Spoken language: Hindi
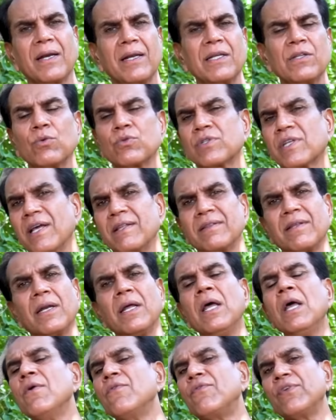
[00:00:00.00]
कर रहे हैं तो उसके अंदर
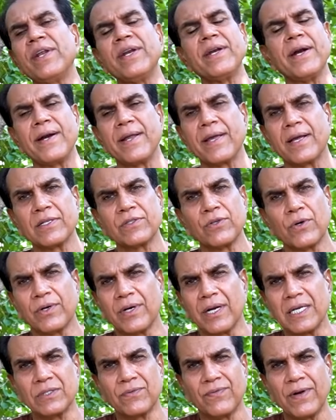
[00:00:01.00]
फ्री रेडिकल्स और
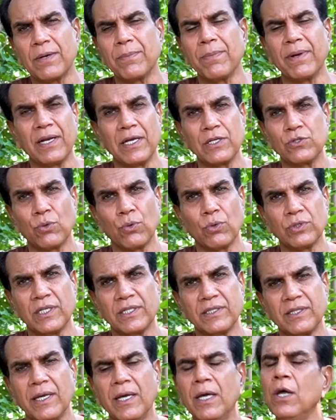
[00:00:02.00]
ट्रांसफैट बनना शुरू हो
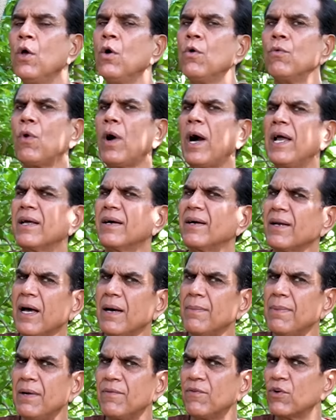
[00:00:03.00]
जाते हैं वो ऑयल
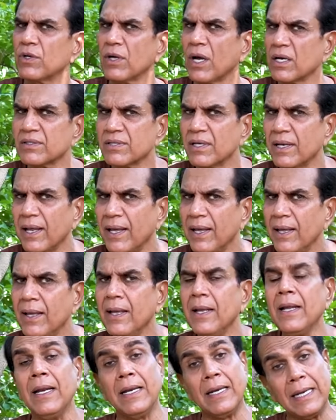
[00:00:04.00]
ख़राब है वो टॉक्सन है
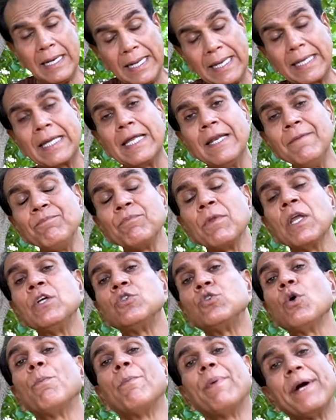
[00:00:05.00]
लेकिन
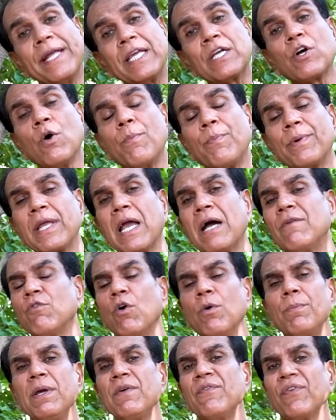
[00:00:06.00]
जो बड़ी कंपनियाँ
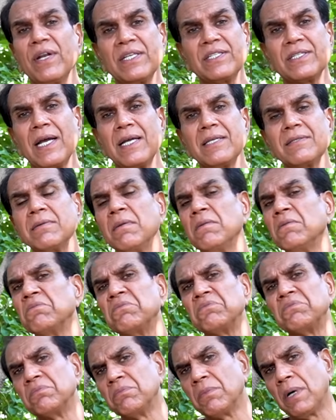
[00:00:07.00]
वो भी फ्रेंचाइज
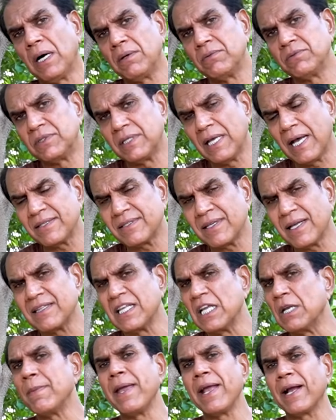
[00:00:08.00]
ज़्यादा
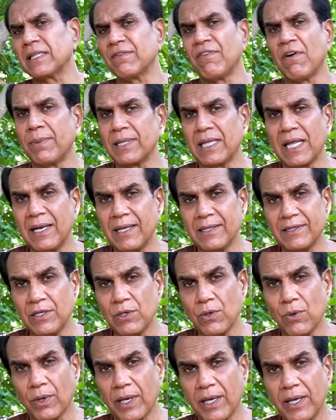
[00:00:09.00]
दिन में एक दफ़ा बदल लेती
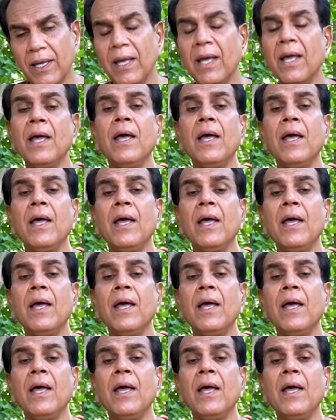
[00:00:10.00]
होंगी